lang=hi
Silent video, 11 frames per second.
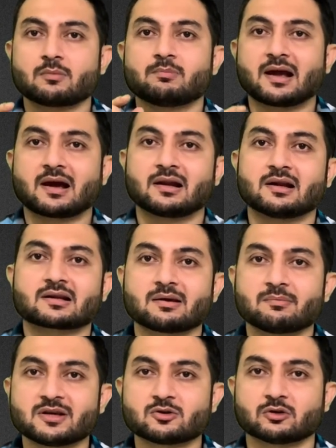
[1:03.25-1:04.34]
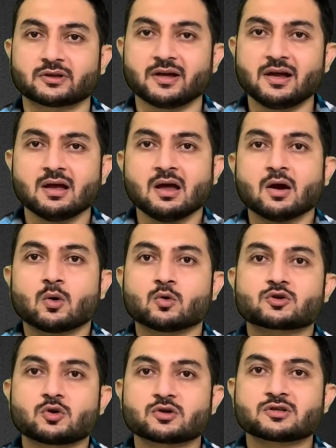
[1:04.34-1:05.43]
ब्लैक कलर के बीज होते हैं
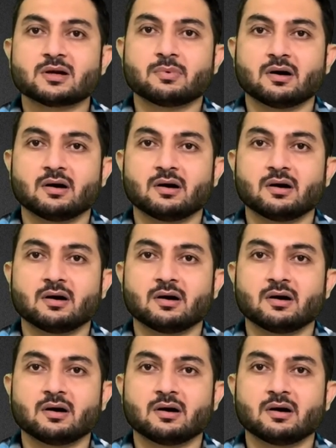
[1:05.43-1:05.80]
उसको जब